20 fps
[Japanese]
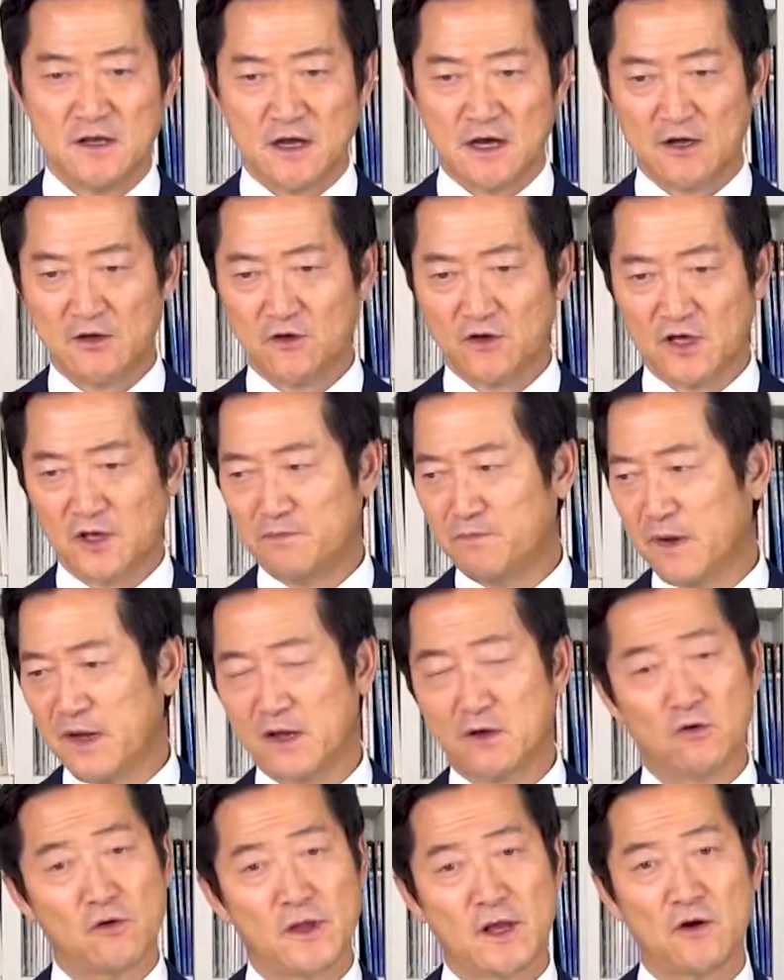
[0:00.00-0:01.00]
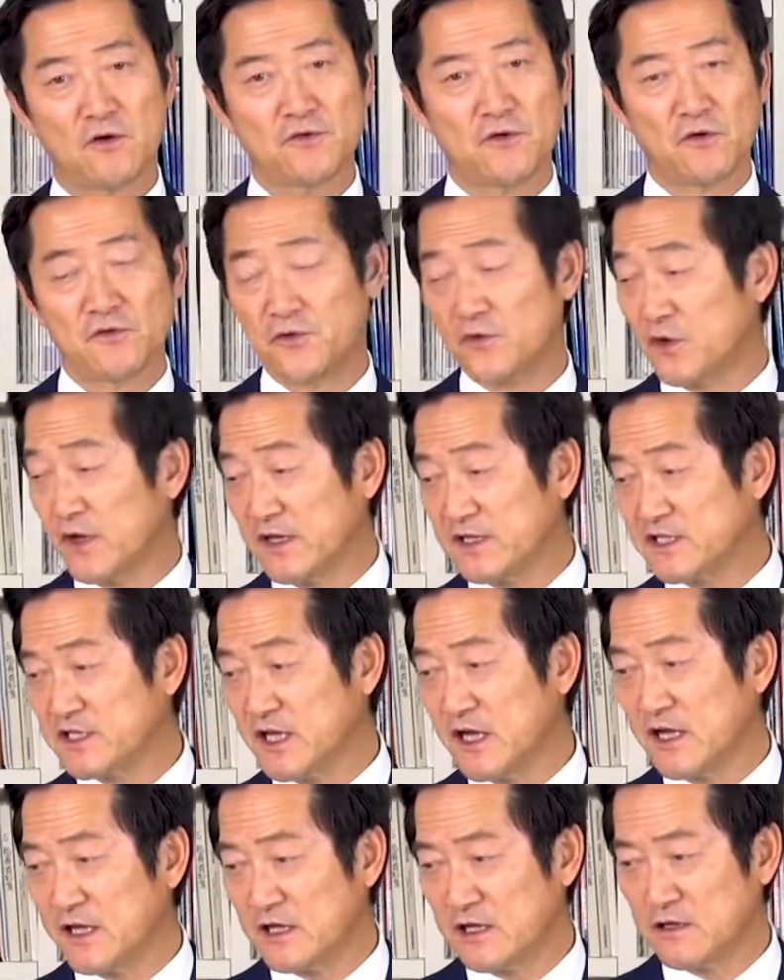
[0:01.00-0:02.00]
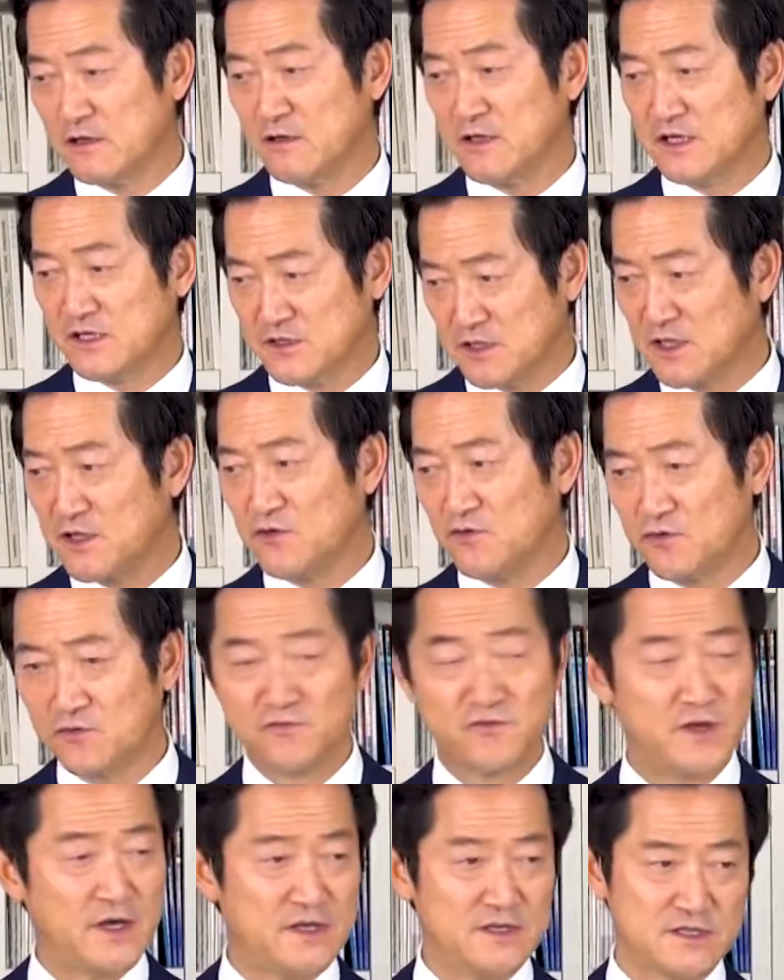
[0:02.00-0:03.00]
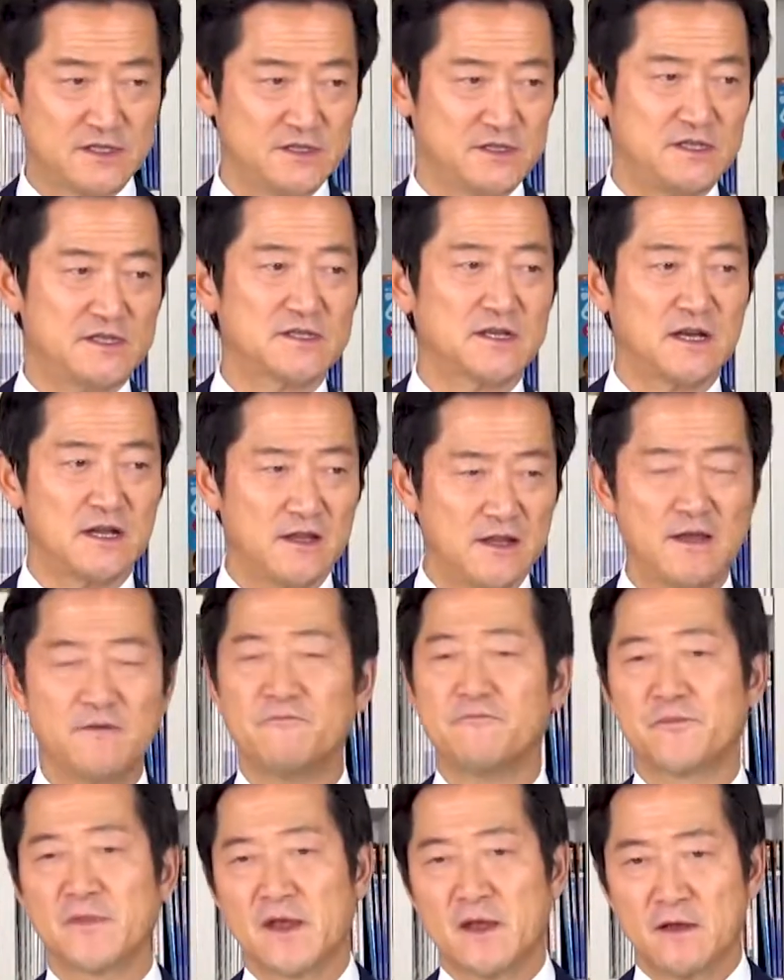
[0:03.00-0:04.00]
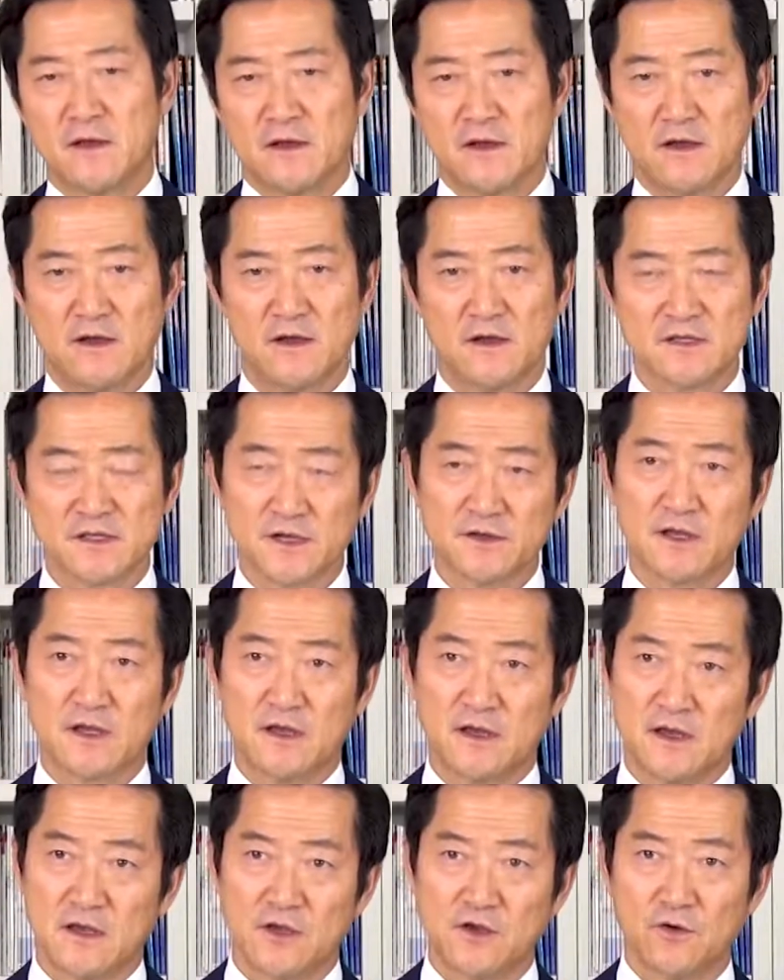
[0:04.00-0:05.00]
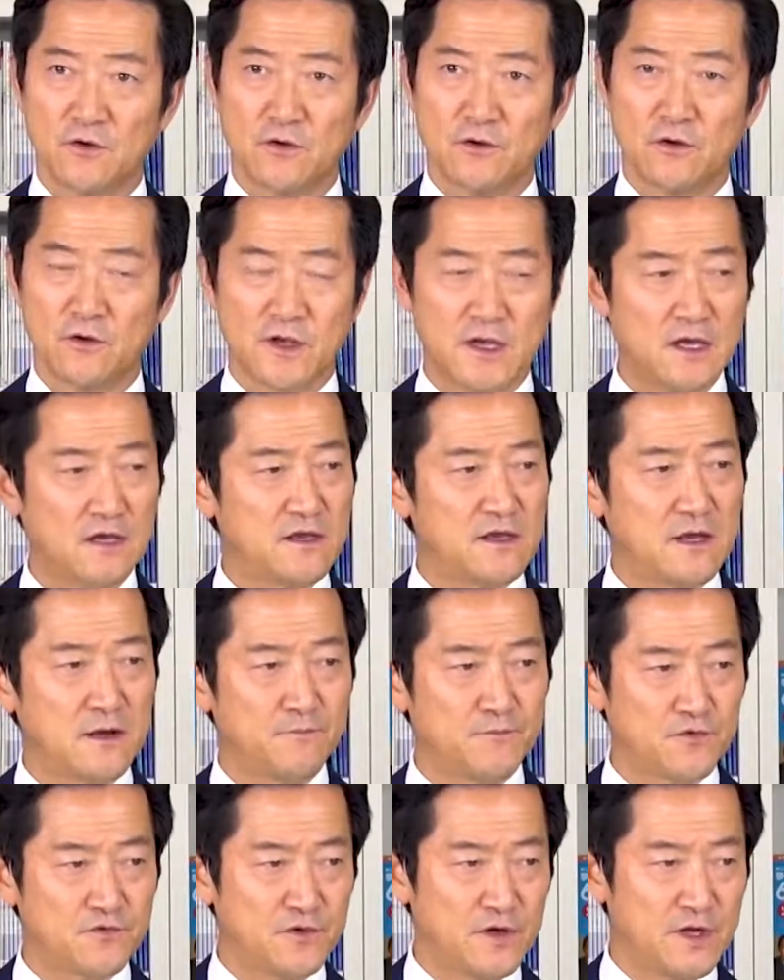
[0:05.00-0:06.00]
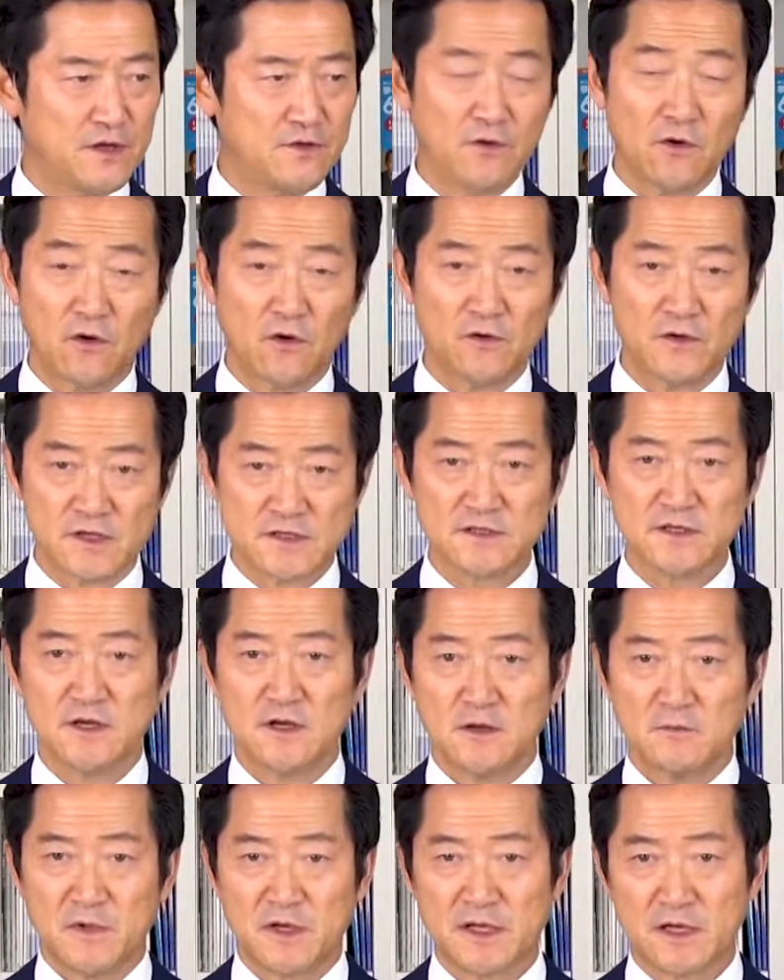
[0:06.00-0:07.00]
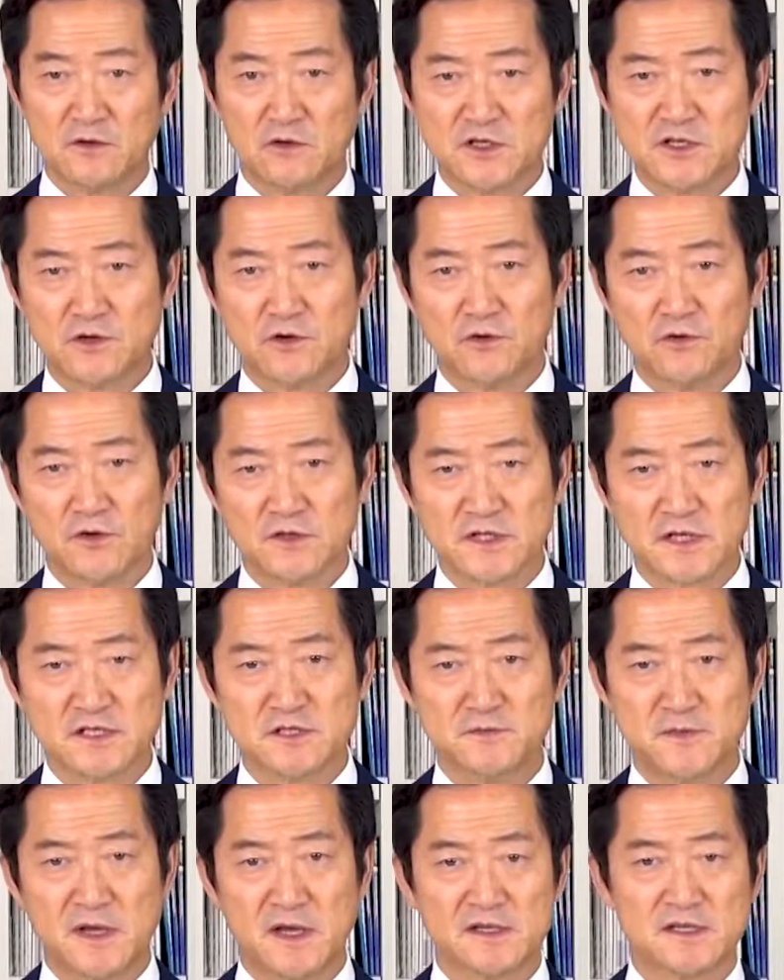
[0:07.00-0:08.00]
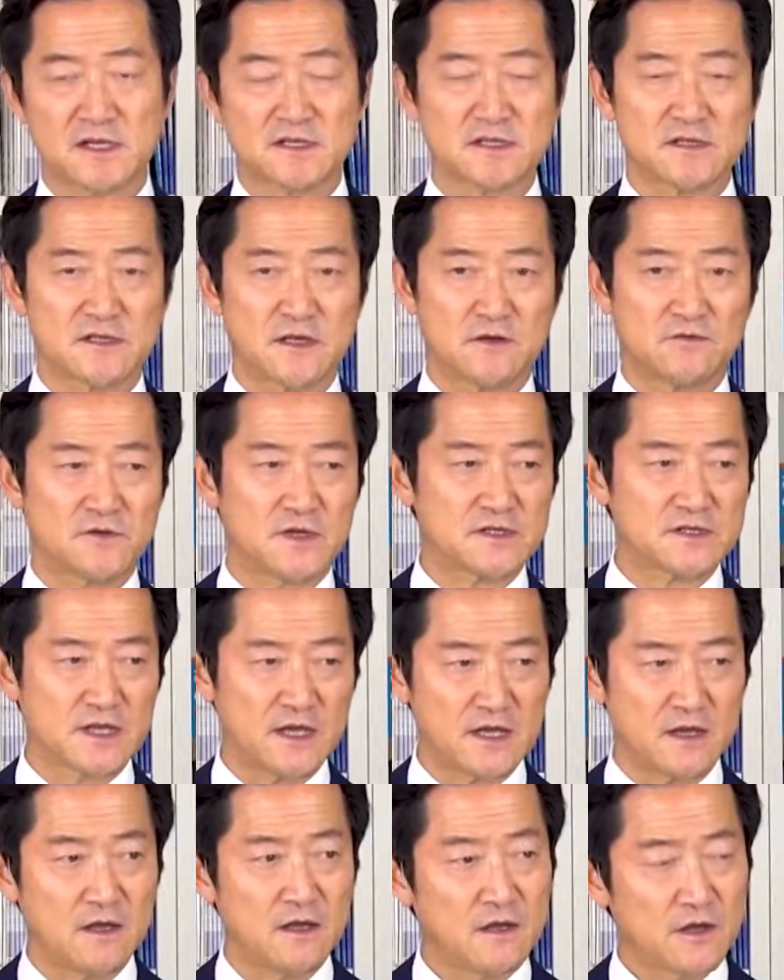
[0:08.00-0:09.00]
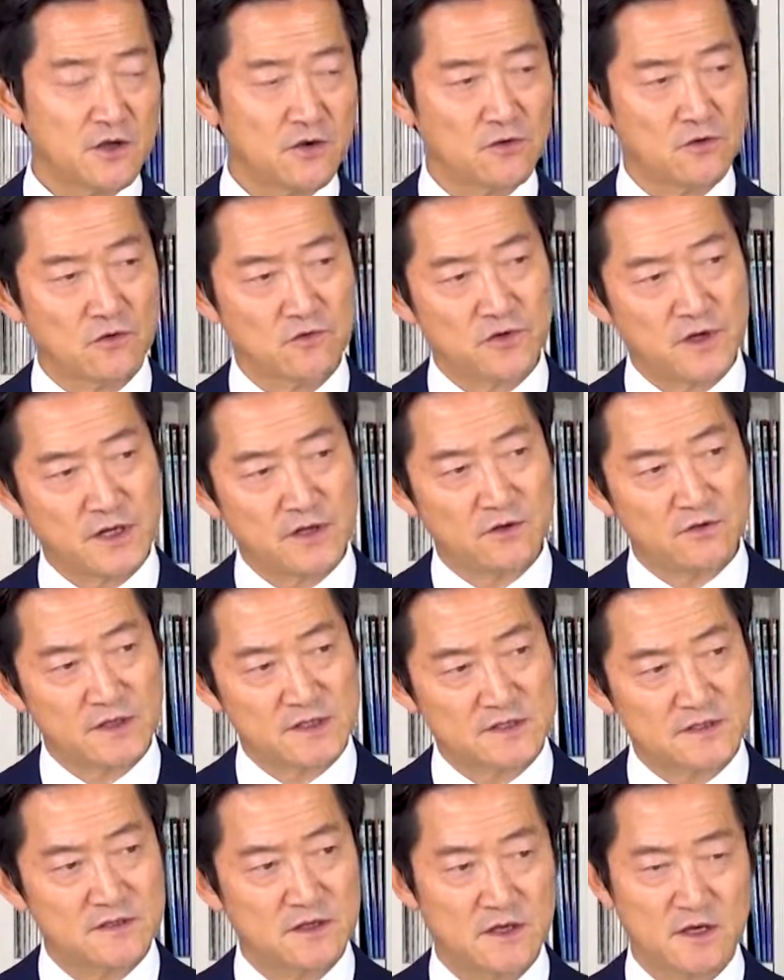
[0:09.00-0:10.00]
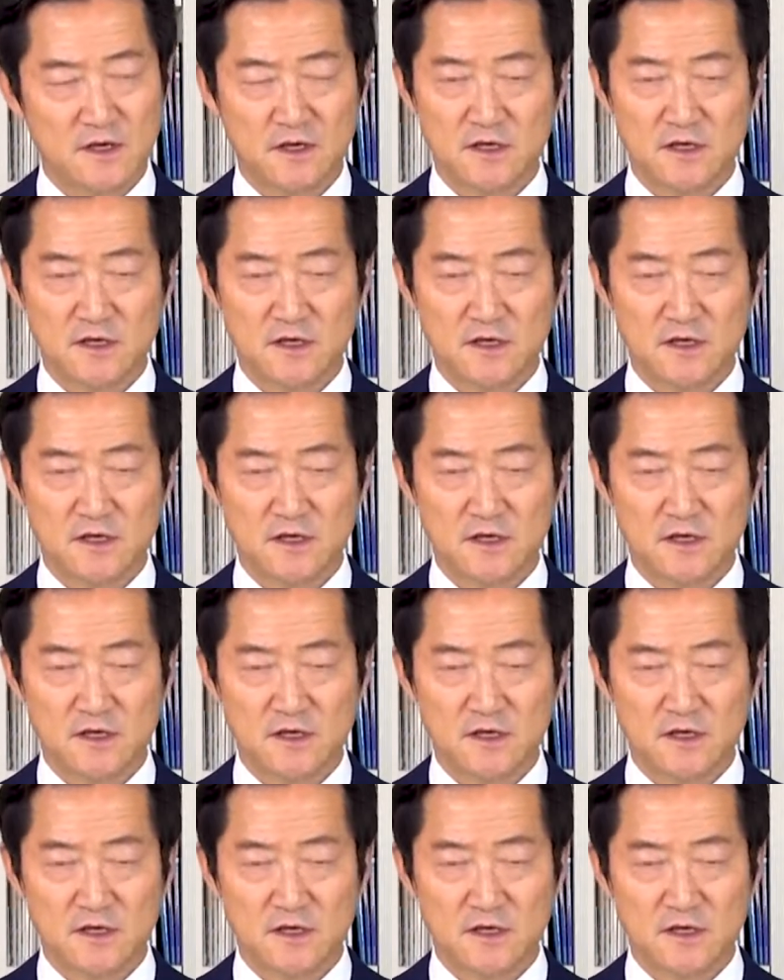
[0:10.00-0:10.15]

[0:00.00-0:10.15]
あの、いっぱいこんなことをお届けしたいんですね。教育大好きですからね。えー、さて、えー、今日の元気アップクレードです。また後ほど説明させてください。今日のクレードです。